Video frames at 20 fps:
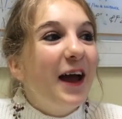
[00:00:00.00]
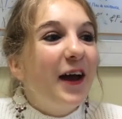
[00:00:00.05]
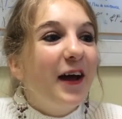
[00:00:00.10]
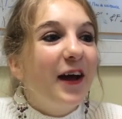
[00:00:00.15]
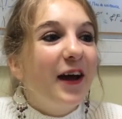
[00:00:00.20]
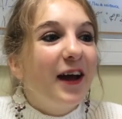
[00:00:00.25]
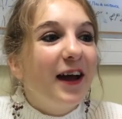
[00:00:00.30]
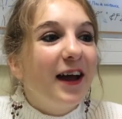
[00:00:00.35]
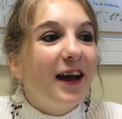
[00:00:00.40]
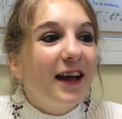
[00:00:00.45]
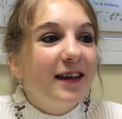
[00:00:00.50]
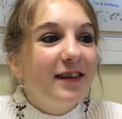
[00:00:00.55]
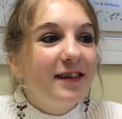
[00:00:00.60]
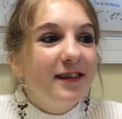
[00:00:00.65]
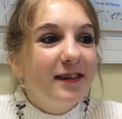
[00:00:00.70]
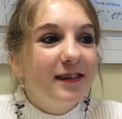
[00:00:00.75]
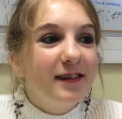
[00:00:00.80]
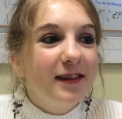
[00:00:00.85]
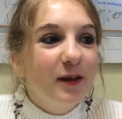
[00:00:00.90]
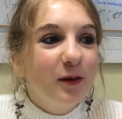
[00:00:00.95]
euh, et
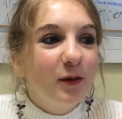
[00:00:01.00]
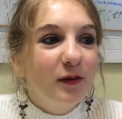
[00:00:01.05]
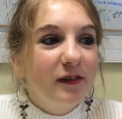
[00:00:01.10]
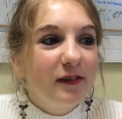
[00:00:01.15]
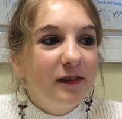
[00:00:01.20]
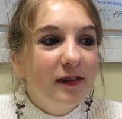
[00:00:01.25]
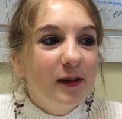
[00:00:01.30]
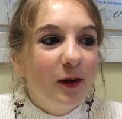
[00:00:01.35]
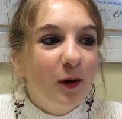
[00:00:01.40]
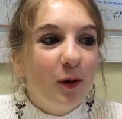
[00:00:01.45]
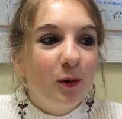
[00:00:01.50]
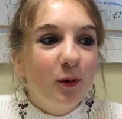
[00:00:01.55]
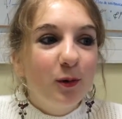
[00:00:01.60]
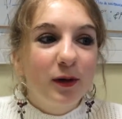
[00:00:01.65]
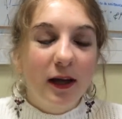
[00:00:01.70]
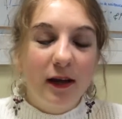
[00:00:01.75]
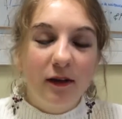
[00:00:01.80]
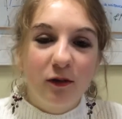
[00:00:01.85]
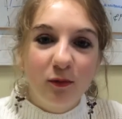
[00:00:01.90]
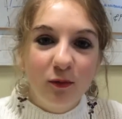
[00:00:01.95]
c'était aussi
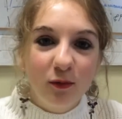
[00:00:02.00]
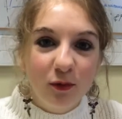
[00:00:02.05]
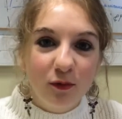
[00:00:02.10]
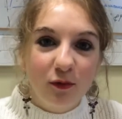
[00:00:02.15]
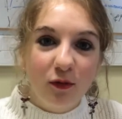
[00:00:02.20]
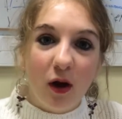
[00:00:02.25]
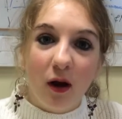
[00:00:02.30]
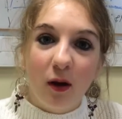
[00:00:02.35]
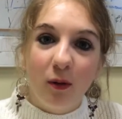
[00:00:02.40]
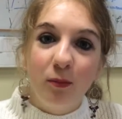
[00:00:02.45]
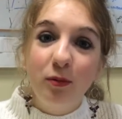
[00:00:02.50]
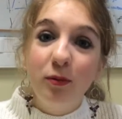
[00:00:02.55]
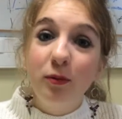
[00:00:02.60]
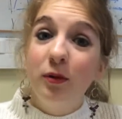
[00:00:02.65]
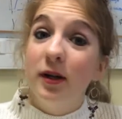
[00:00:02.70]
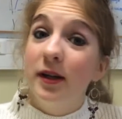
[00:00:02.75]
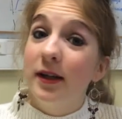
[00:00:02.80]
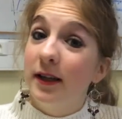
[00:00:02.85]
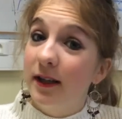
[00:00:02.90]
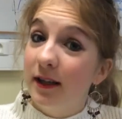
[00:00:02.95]
l'occasion de voir un
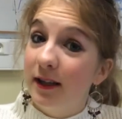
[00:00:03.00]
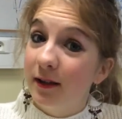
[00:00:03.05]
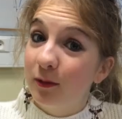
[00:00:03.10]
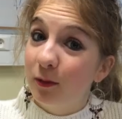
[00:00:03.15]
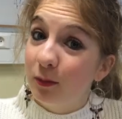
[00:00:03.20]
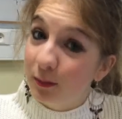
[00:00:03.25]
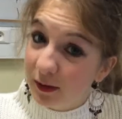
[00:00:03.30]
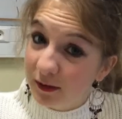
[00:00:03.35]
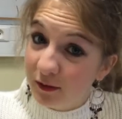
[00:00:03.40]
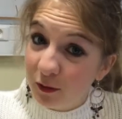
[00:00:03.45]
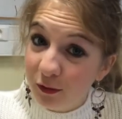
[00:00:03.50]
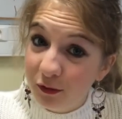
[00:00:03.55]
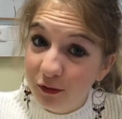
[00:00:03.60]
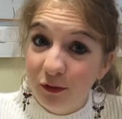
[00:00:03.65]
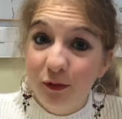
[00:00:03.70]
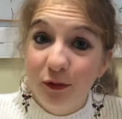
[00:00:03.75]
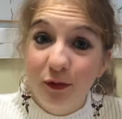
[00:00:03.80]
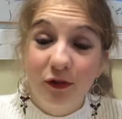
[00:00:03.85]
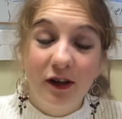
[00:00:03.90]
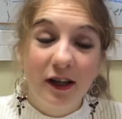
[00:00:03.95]
peu les
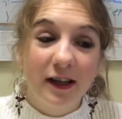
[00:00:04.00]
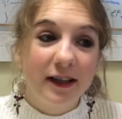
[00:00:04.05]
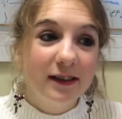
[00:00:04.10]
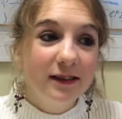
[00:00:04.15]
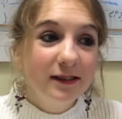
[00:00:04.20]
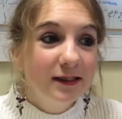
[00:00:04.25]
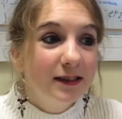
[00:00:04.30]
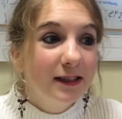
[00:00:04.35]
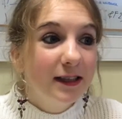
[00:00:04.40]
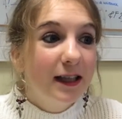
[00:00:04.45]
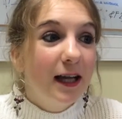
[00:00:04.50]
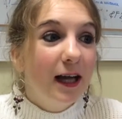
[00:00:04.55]
compétences de chacun